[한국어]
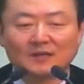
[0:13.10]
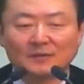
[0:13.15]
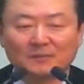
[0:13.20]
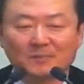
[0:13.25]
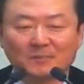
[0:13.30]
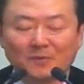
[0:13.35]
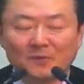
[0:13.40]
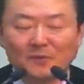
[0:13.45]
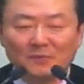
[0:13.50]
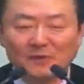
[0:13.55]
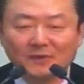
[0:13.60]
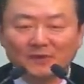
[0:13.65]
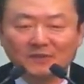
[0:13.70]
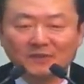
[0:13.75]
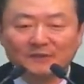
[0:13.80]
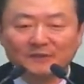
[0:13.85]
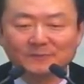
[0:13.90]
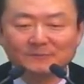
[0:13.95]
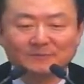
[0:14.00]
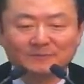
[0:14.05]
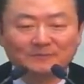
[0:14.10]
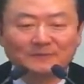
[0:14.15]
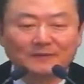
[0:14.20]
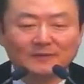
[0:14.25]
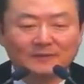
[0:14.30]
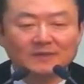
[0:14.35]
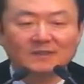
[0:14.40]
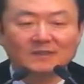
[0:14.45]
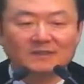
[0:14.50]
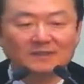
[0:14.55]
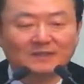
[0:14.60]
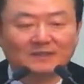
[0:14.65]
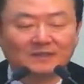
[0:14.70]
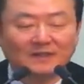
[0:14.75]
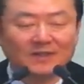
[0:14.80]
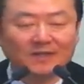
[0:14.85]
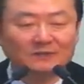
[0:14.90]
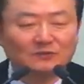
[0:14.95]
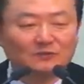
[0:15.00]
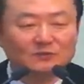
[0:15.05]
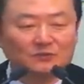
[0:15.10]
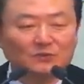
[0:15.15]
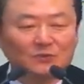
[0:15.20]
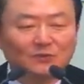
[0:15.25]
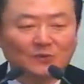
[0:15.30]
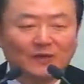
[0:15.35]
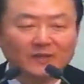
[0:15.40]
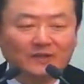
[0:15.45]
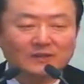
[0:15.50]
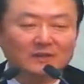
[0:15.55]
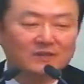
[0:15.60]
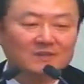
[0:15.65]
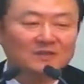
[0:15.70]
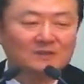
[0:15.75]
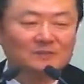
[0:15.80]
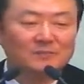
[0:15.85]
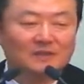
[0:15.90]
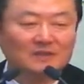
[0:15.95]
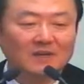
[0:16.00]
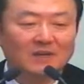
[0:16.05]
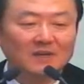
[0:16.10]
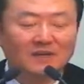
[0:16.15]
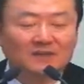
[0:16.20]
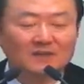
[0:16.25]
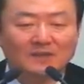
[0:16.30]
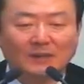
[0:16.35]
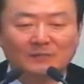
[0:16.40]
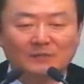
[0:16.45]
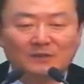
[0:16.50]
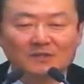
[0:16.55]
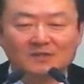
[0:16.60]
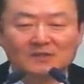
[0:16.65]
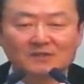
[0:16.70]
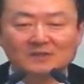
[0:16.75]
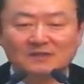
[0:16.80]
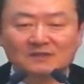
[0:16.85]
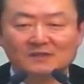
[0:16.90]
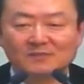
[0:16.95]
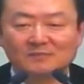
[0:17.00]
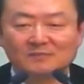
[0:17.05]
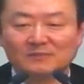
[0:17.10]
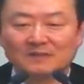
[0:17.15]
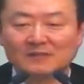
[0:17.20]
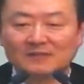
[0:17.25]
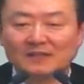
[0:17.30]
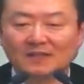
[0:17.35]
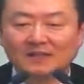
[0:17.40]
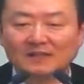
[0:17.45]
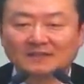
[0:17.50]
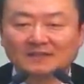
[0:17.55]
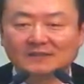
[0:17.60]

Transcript: 보면은 아, 아주 중요한 의미가 담겨져 있습니다.